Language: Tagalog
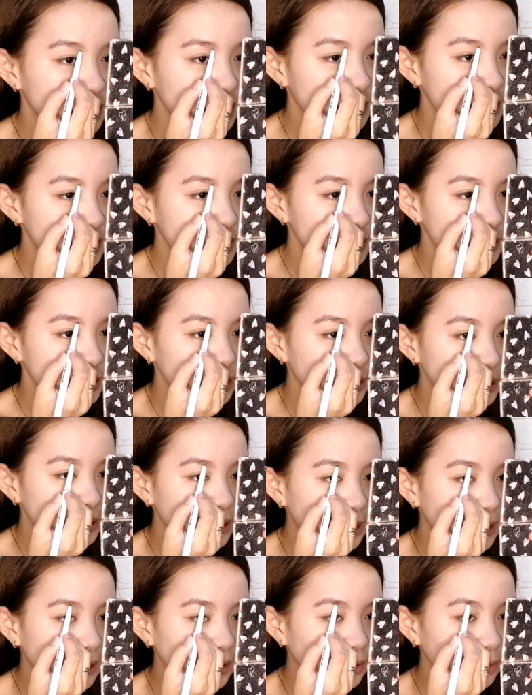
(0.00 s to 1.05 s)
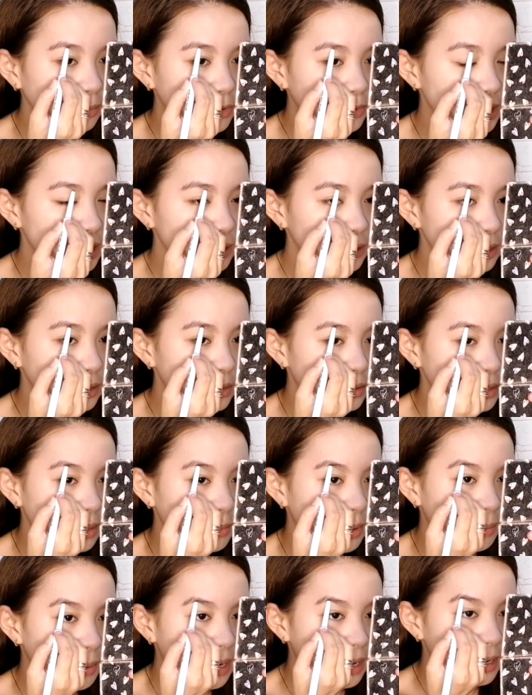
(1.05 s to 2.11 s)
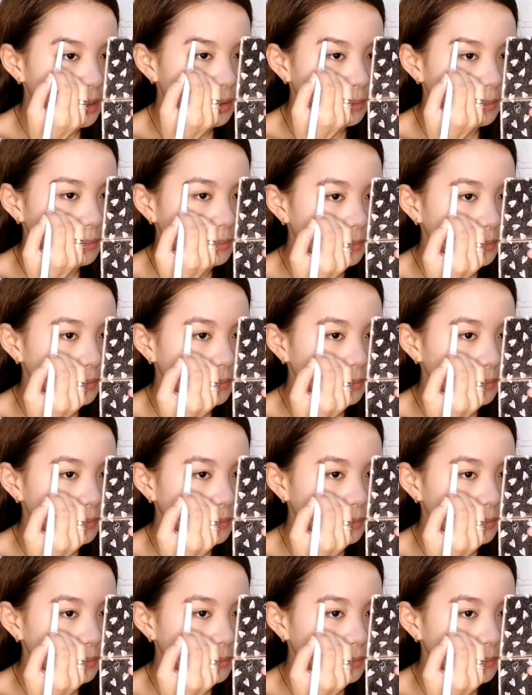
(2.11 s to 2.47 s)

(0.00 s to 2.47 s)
Ayan. Ilalayin nyo muna yung dito sa baba.